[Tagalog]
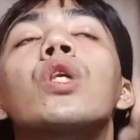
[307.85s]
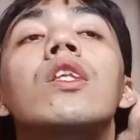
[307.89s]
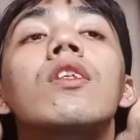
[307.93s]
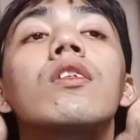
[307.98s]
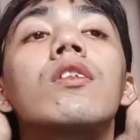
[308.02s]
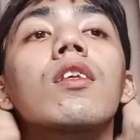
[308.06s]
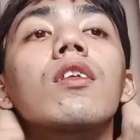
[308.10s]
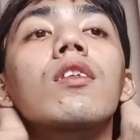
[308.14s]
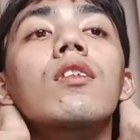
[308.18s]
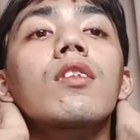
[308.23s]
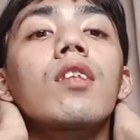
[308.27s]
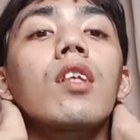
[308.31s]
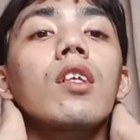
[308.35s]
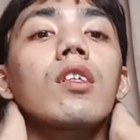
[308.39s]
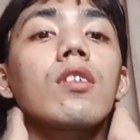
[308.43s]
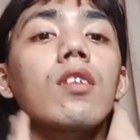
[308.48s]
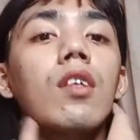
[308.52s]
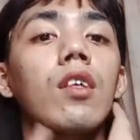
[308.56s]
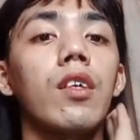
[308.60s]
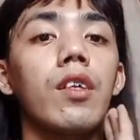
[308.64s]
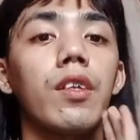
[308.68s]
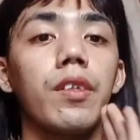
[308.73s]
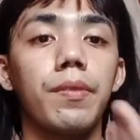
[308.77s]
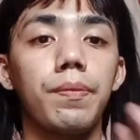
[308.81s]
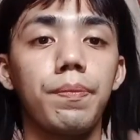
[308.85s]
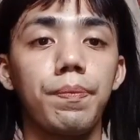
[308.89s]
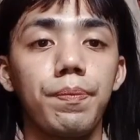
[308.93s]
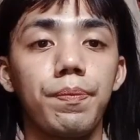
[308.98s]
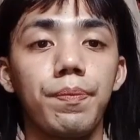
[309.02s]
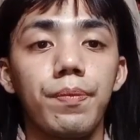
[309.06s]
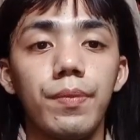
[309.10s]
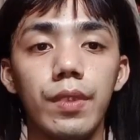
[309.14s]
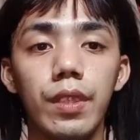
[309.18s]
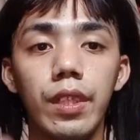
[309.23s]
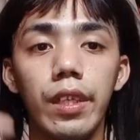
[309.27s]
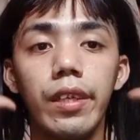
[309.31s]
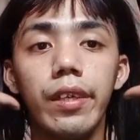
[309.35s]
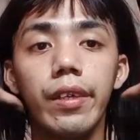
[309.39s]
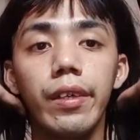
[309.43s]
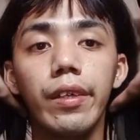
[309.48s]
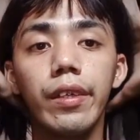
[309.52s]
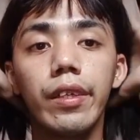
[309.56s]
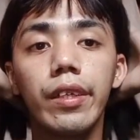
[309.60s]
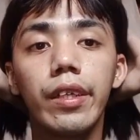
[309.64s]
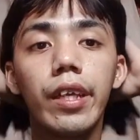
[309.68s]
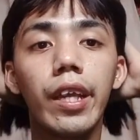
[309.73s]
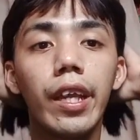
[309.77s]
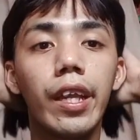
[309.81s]
princess kasi,
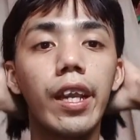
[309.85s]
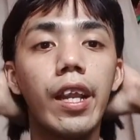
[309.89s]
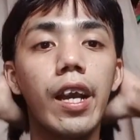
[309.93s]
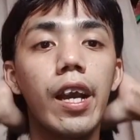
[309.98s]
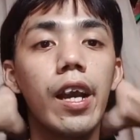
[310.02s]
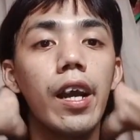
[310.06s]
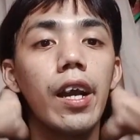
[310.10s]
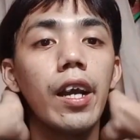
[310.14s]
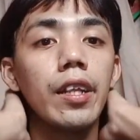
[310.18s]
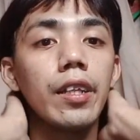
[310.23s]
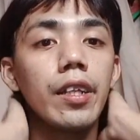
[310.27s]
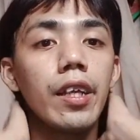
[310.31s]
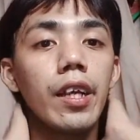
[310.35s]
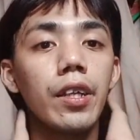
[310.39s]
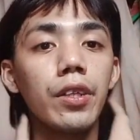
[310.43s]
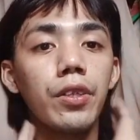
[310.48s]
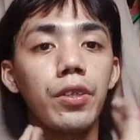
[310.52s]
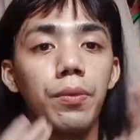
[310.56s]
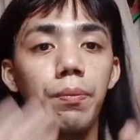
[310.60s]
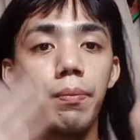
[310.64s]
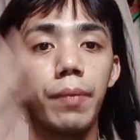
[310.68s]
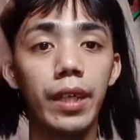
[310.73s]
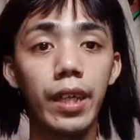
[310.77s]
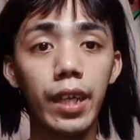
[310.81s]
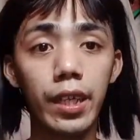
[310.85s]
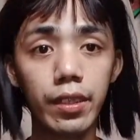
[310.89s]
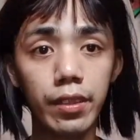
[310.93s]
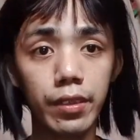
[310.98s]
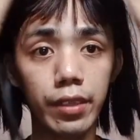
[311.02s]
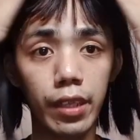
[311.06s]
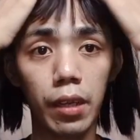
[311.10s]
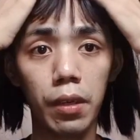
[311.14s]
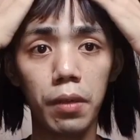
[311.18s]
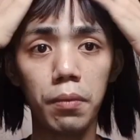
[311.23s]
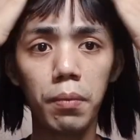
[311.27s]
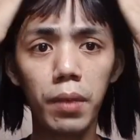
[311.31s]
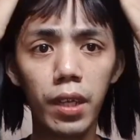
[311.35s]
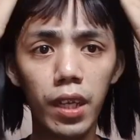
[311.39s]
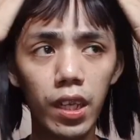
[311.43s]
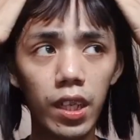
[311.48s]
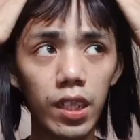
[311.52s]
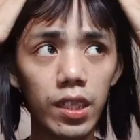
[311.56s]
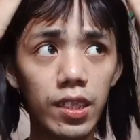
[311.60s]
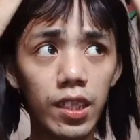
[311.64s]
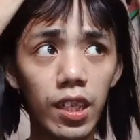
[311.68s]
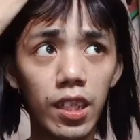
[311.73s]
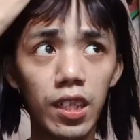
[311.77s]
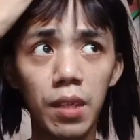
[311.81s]
kailangan ano, maganda.
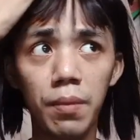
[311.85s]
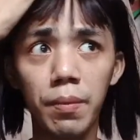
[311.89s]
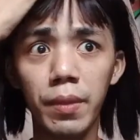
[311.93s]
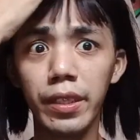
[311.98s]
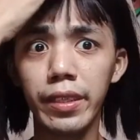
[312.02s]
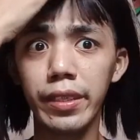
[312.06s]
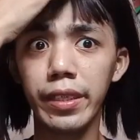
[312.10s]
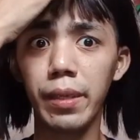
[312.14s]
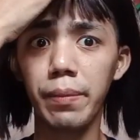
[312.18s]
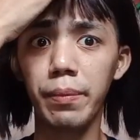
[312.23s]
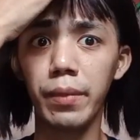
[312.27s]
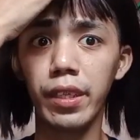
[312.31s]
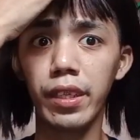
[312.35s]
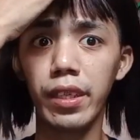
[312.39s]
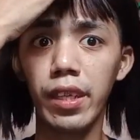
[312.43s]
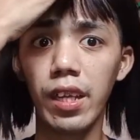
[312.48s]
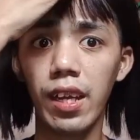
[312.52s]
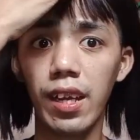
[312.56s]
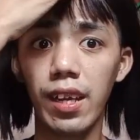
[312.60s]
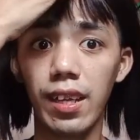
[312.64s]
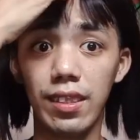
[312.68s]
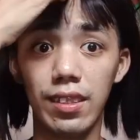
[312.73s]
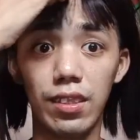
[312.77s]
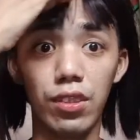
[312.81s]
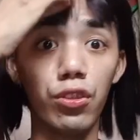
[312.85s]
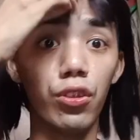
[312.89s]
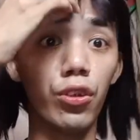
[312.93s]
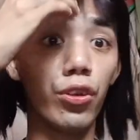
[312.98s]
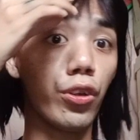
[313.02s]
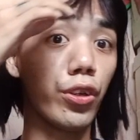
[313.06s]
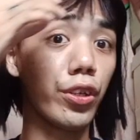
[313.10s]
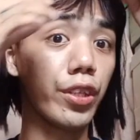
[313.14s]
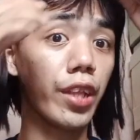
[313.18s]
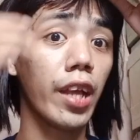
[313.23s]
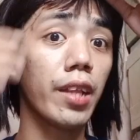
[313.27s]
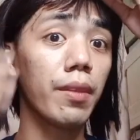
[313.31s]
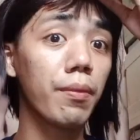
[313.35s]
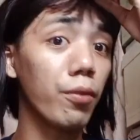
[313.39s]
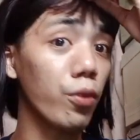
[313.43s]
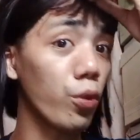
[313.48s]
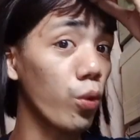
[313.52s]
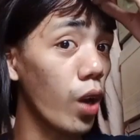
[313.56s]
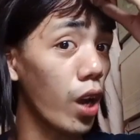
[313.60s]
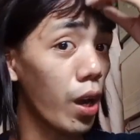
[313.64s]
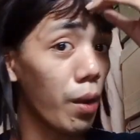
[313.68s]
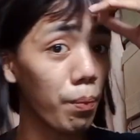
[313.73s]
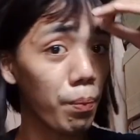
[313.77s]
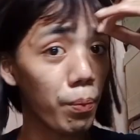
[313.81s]
Magaganda naman kaming lahat doon at
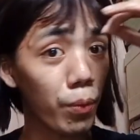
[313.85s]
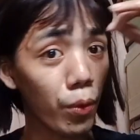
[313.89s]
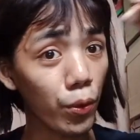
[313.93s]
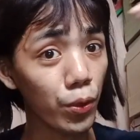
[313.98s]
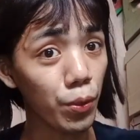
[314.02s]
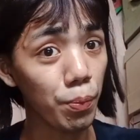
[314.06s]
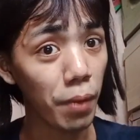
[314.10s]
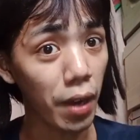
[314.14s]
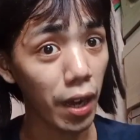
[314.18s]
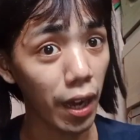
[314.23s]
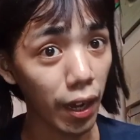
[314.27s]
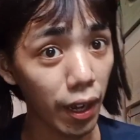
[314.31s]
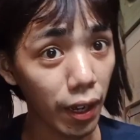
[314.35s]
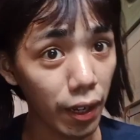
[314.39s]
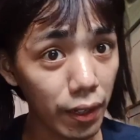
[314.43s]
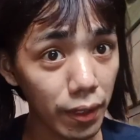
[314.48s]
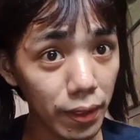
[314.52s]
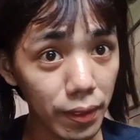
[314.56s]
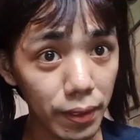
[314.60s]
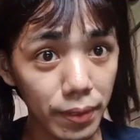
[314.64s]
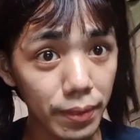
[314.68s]
gwapo, di ba?